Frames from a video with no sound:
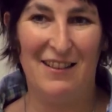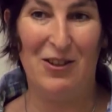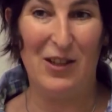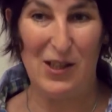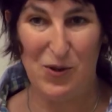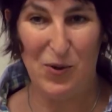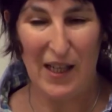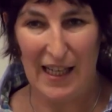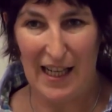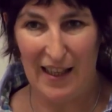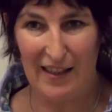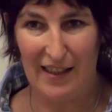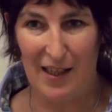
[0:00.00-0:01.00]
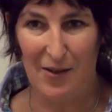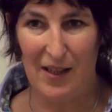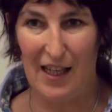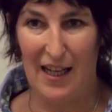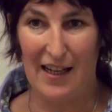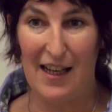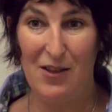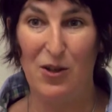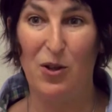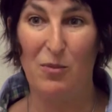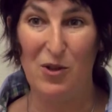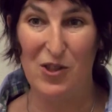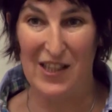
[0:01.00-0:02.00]
lo que suena a través de la radio, y
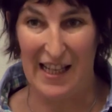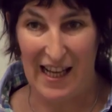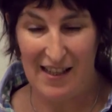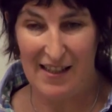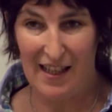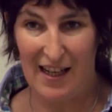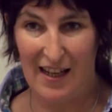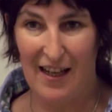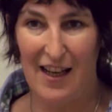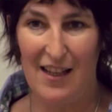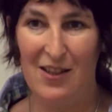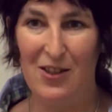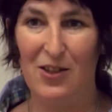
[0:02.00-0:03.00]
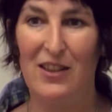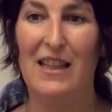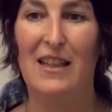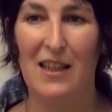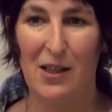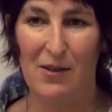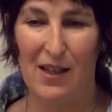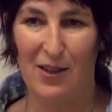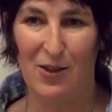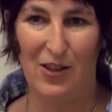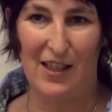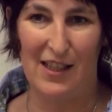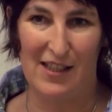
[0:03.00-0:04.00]
cómo se hace la radio, tiene que ver
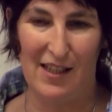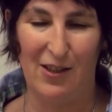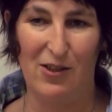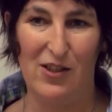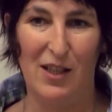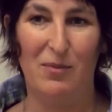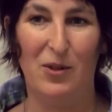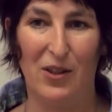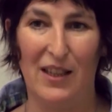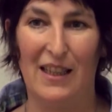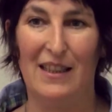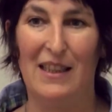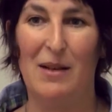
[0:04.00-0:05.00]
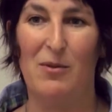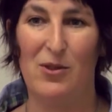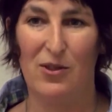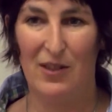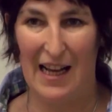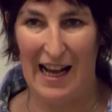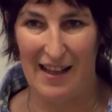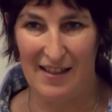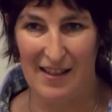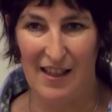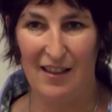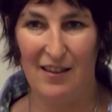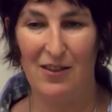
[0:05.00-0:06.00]
con ese concepto de que estamos
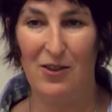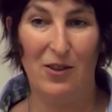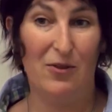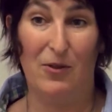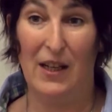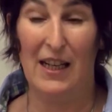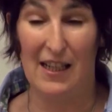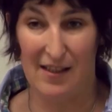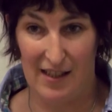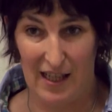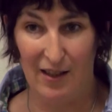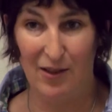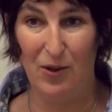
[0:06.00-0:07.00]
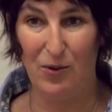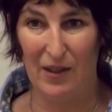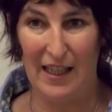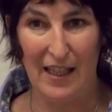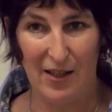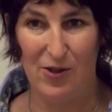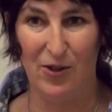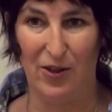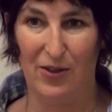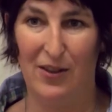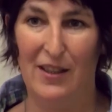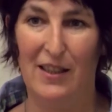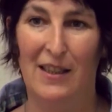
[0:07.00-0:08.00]
haciendo o ejerciendo un
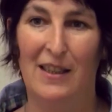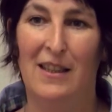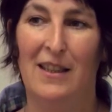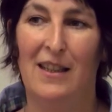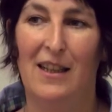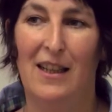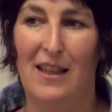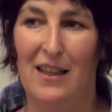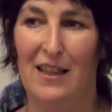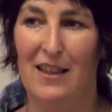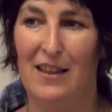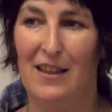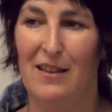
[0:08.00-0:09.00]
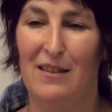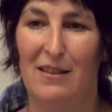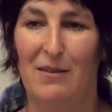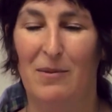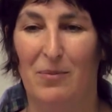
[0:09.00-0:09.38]
derecho. Eh,